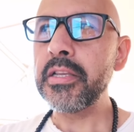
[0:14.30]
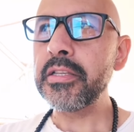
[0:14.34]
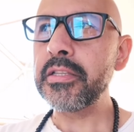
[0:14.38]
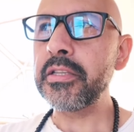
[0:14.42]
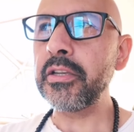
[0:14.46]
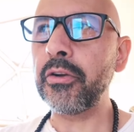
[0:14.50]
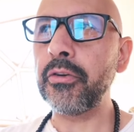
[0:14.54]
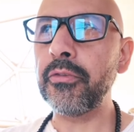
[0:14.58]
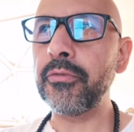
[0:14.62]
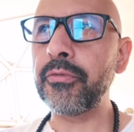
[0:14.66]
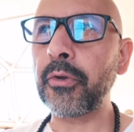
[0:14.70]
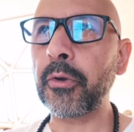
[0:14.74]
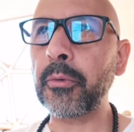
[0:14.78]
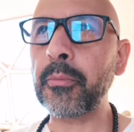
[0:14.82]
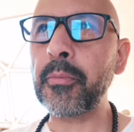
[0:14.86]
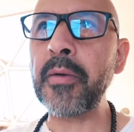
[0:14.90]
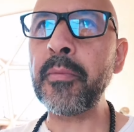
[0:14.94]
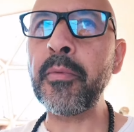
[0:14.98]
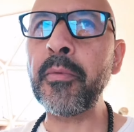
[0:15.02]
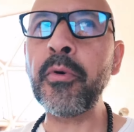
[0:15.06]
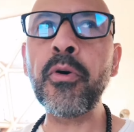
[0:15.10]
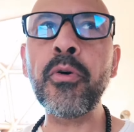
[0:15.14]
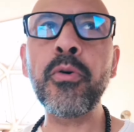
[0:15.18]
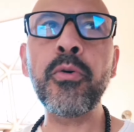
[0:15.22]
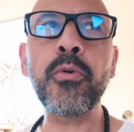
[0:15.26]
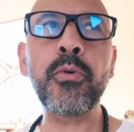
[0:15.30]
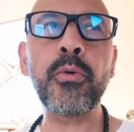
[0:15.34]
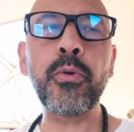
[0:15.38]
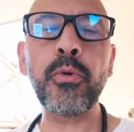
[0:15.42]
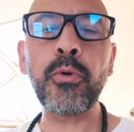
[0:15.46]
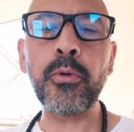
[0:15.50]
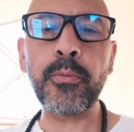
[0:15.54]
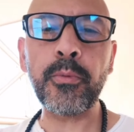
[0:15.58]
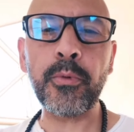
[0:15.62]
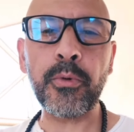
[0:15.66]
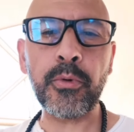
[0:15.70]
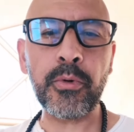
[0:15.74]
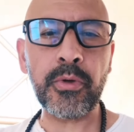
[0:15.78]
Si conformamos un
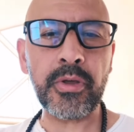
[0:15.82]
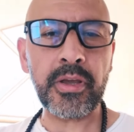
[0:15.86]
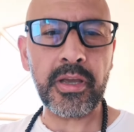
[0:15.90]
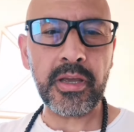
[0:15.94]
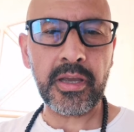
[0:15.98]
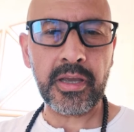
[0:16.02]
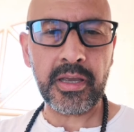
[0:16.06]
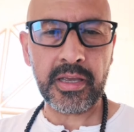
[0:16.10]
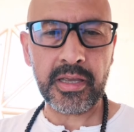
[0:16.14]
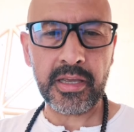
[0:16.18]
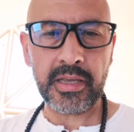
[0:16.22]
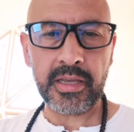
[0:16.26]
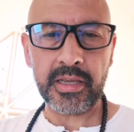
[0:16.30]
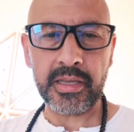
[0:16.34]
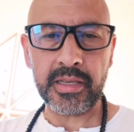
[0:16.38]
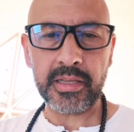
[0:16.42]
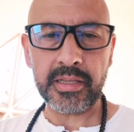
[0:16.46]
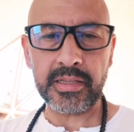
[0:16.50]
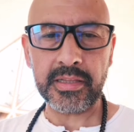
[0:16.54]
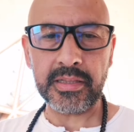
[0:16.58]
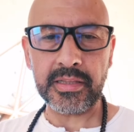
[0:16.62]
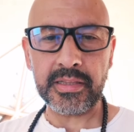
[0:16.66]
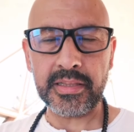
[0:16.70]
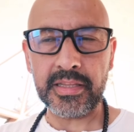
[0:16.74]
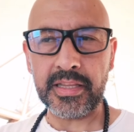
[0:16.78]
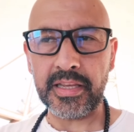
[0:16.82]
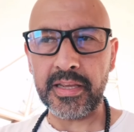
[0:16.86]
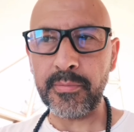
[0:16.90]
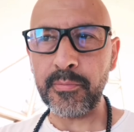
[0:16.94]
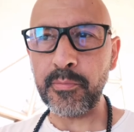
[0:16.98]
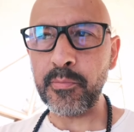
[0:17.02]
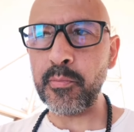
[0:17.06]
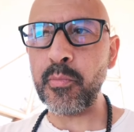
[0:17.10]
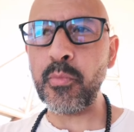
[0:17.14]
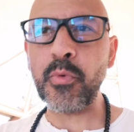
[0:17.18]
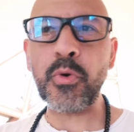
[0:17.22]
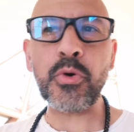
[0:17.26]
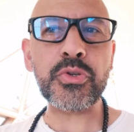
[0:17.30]
grupo de
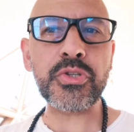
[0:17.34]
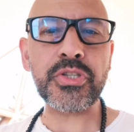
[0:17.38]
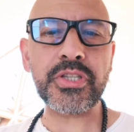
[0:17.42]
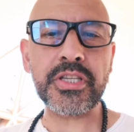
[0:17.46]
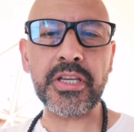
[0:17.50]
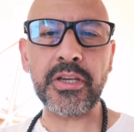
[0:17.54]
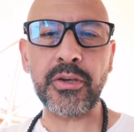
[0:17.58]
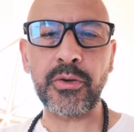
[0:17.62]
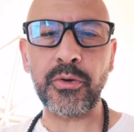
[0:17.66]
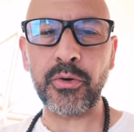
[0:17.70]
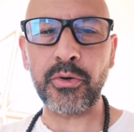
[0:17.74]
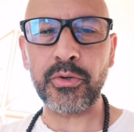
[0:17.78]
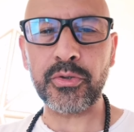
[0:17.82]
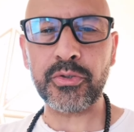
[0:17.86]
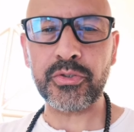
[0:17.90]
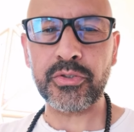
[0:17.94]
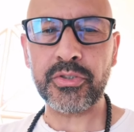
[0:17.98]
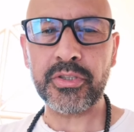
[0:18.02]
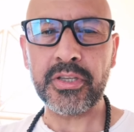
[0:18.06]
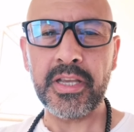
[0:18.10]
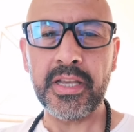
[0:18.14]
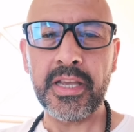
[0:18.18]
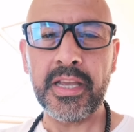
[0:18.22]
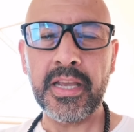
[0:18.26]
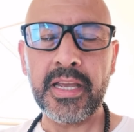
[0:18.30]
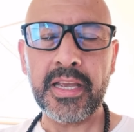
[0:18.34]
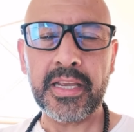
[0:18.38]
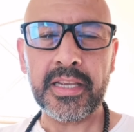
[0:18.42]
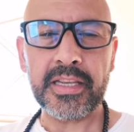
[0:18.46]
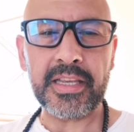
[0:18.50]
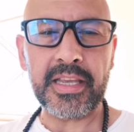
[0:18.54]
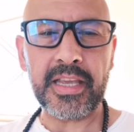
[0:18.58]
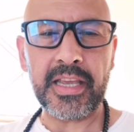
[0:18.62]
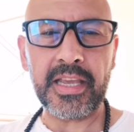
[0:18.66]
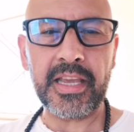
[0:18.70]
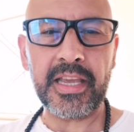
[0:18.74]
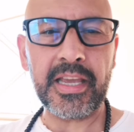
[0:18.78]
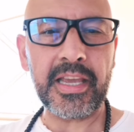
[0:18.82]
músicos
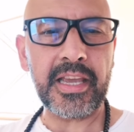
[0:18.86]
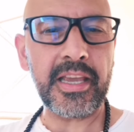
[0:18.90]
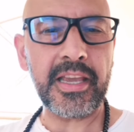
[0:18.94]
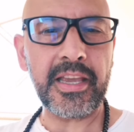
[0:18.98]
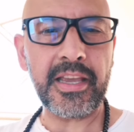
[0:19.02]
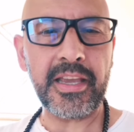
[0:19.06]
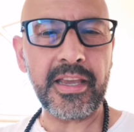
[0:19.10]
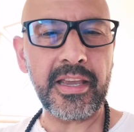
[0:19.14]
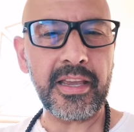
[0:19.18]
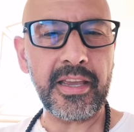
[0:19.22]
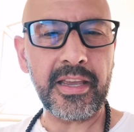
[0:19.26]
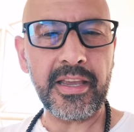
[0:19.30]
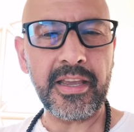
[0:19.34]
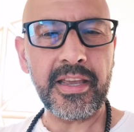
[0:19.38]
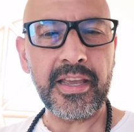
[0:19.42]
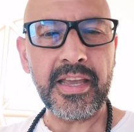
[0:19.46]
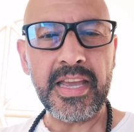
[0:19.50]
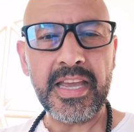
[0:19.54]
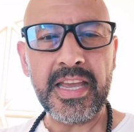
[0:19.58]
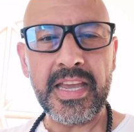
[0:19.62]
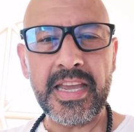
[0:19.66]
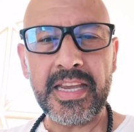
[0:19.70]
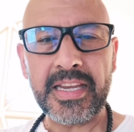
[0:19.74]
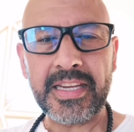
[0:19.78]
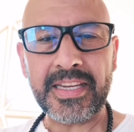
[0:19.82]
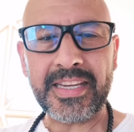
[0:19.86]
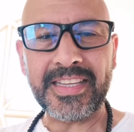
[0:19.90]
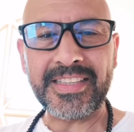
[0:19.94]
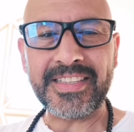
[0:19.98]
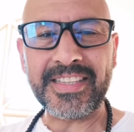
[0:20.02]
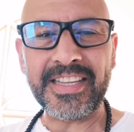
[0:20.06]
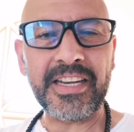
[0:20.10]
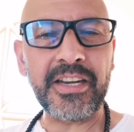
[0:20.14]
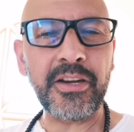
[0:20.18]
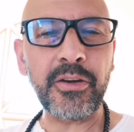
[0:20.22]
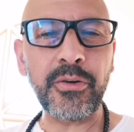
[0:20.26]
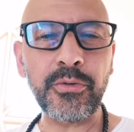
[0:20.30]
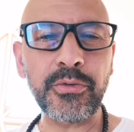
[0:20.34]
que que
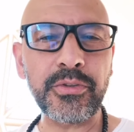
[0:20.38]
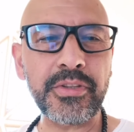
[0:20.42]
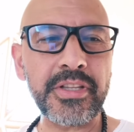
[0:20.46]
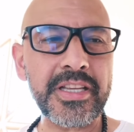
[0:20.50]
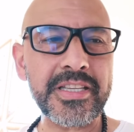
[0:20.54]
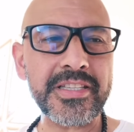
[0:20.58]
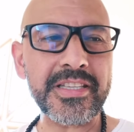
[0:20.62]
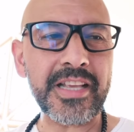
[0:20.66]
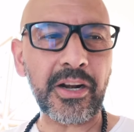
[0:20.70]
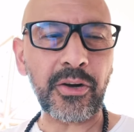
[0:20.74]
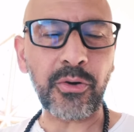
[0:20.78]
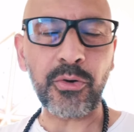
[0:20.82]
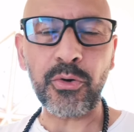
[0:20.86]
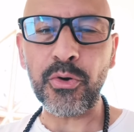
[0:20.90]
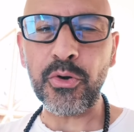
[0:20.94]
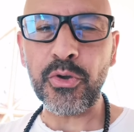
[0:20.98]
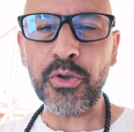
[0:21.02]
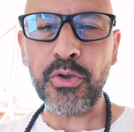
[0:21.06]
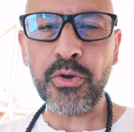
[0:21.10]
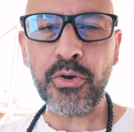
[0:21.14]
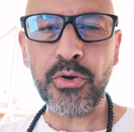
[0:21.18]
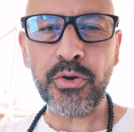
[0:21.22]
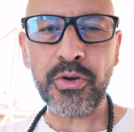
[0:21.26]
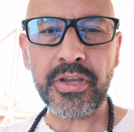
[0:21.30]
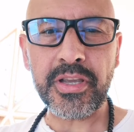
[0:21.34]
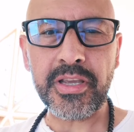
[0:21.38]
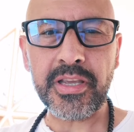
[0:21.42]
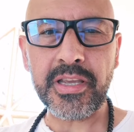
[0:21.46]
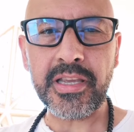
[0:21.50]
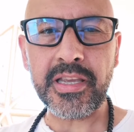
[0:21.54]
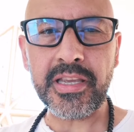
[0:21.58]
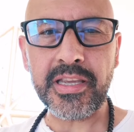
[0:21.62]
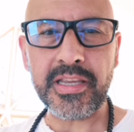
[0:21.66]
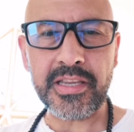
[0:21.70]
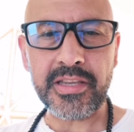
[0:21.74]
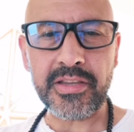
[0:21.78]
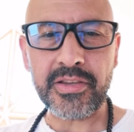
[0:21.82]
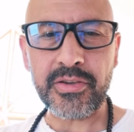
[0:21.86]
tienen un desarrollo
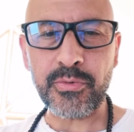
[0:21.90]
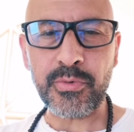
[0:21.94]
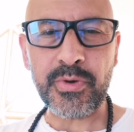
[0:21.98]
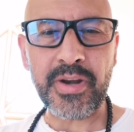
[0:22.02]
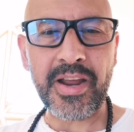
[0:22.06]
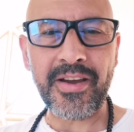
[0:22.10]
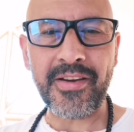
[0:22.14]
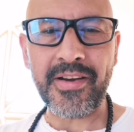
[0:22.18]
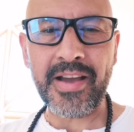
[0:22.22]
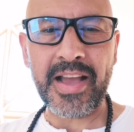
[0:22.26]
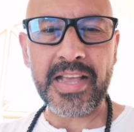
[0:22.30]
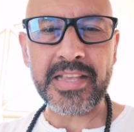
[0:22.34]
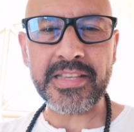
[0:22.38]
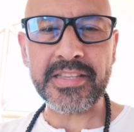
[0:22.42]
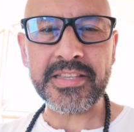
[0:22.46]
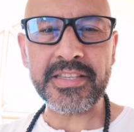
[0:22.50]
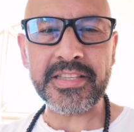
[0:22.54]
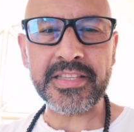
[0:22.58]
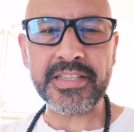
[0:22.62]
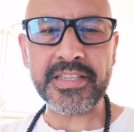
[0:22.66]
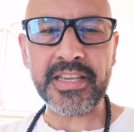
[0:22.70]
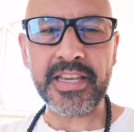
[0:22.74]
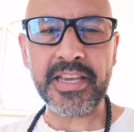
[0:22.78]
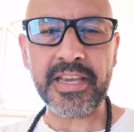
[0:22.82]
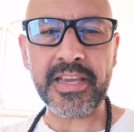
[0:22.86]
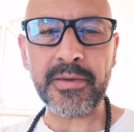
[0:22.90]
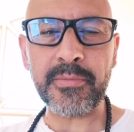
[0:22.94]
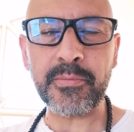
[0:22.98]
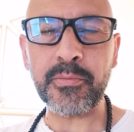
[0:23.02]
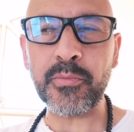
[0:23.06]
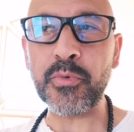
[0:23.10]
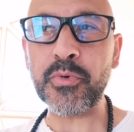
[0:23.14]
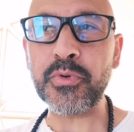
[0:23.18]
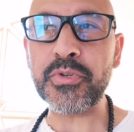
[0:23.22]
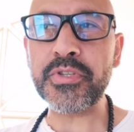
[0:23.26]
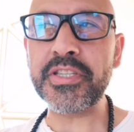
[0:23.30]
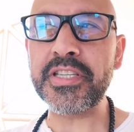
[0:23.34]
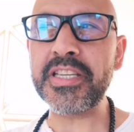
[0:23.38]
y, un avance
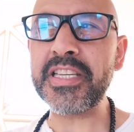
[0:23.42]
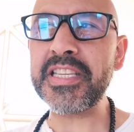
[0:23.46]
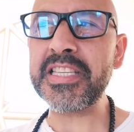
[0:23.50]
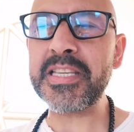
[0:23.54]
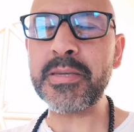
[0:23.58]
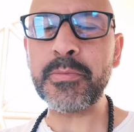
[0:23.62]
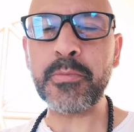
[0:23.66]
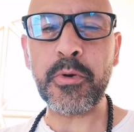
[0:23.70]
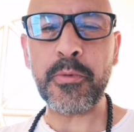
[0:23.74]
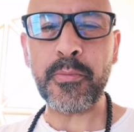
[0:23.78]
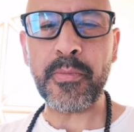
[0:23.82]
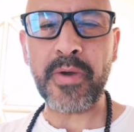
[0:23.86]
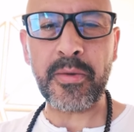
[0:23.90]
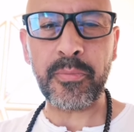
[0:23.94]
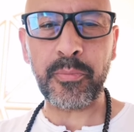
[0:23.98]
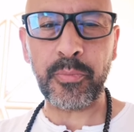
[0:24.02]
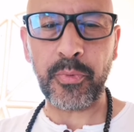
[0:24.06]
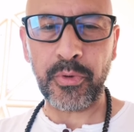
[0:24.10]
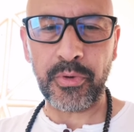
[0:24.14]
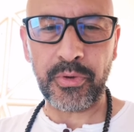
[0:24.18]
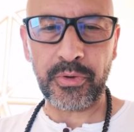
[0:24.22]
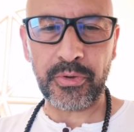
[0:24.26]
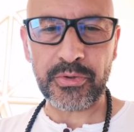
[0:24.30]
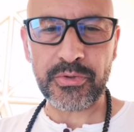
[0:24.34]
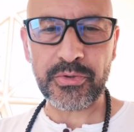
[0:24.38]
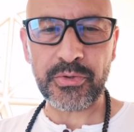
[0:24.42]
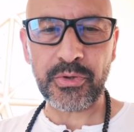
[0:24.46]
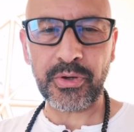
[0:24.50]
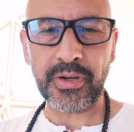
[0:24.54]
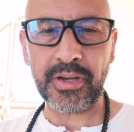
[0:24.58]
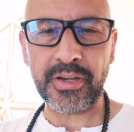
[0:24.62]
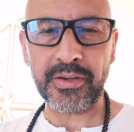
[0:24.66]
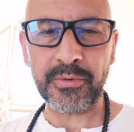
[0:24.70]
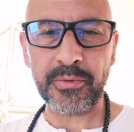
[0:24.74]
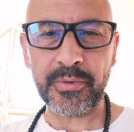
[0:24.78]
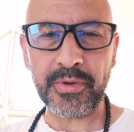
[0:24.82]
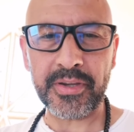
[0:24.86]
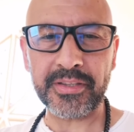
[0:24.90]
muchísimo más poderoso que
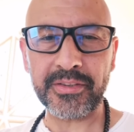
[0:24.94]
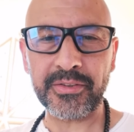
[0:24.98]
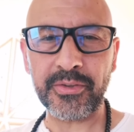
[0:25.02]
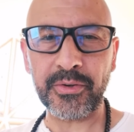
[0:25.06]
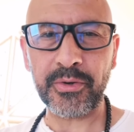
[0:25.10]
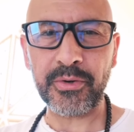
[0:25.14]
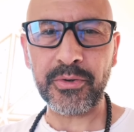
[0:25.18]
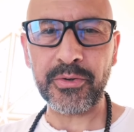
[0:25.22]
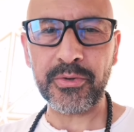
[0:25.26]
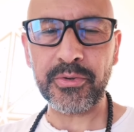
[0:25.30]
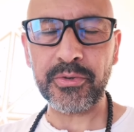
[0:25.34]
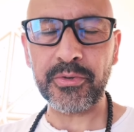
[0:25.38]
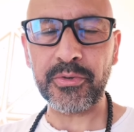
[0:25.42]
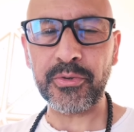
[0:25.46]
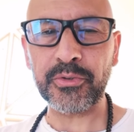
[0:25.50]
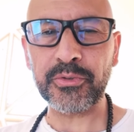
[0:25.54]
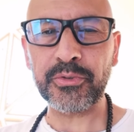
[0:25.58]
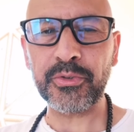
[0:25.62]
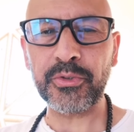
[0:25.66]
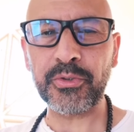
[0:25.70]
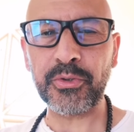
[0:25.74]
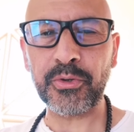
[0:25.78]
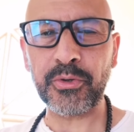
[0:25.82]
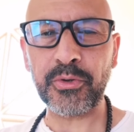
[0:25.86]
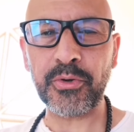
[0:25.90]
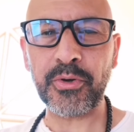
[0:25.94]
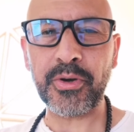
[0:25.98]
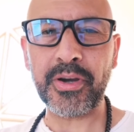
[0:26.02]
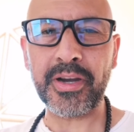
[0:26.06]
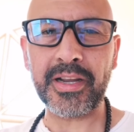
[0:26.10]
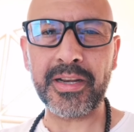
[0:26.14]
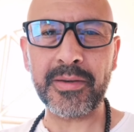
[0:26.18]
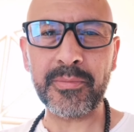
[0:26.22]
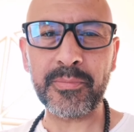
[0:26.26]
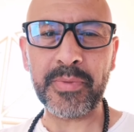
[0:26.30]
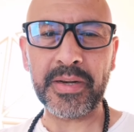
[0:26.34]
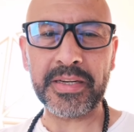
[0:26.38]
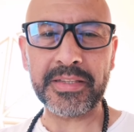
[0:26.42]
el nuestro. Nosotros
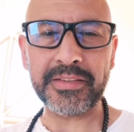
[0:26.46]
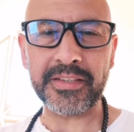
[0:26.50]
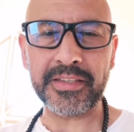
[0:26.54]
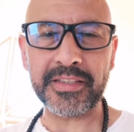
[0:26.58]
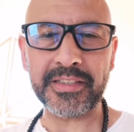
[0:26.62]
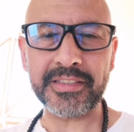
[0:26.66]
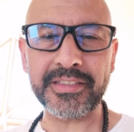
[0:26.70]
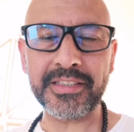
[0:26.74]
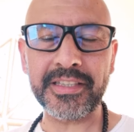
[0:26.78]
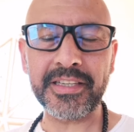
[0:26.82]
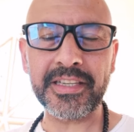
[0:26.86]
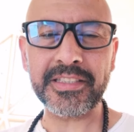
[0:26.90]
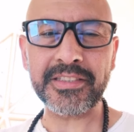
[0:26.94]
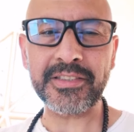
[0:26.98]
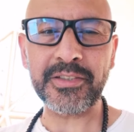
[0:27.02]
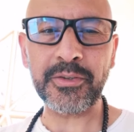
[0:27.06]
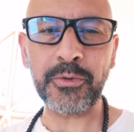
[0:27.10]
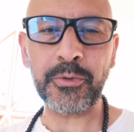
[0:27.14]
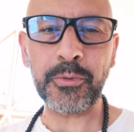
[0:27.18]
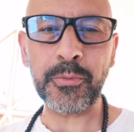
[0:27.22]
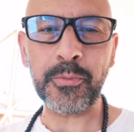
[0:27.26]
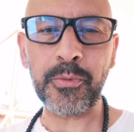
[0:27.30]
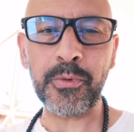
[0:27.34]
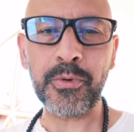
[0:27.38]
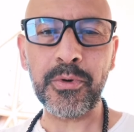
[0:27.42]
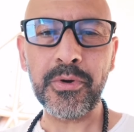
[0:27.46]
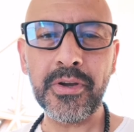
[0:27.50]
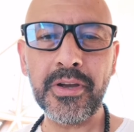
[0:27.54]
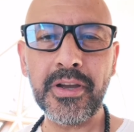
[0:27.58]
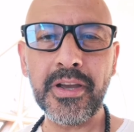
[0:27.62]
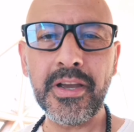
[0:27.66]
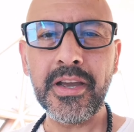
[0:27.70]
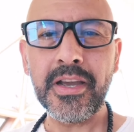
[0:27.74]
al pertenecer a ese grupo,